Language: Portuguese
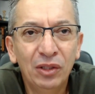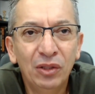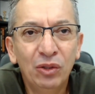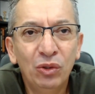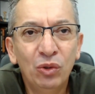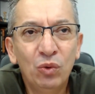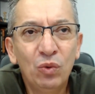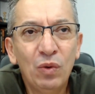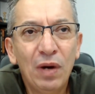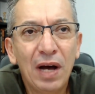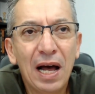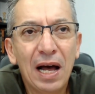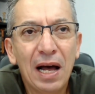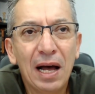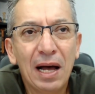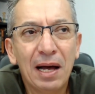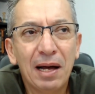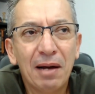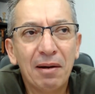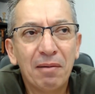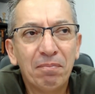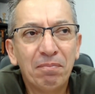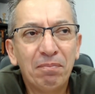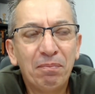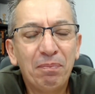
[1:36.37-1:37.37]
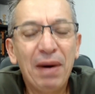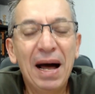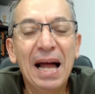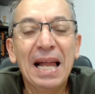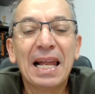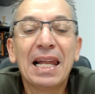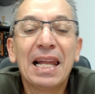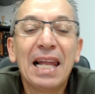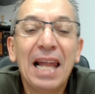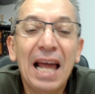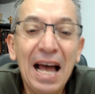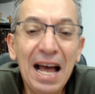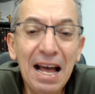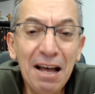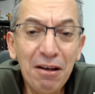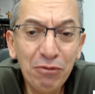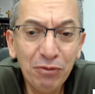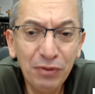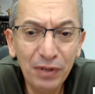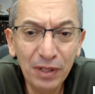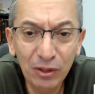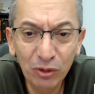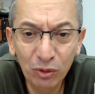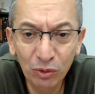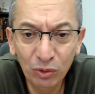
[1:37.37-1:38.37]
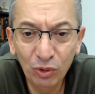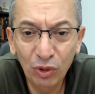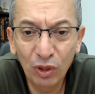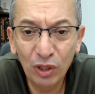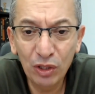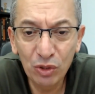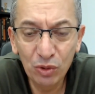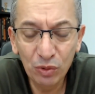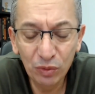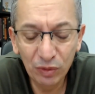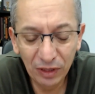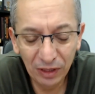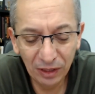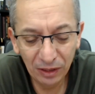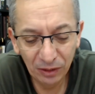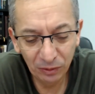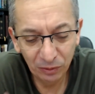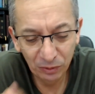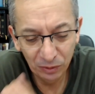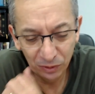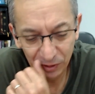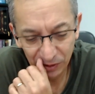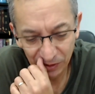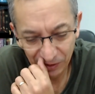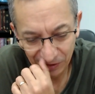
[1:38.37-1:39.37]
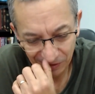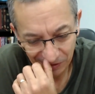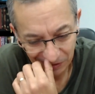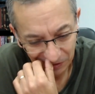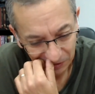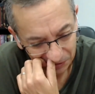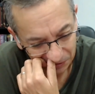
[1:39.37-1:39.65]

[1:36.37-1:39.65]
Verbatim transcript: numa palavra do nosso Deus,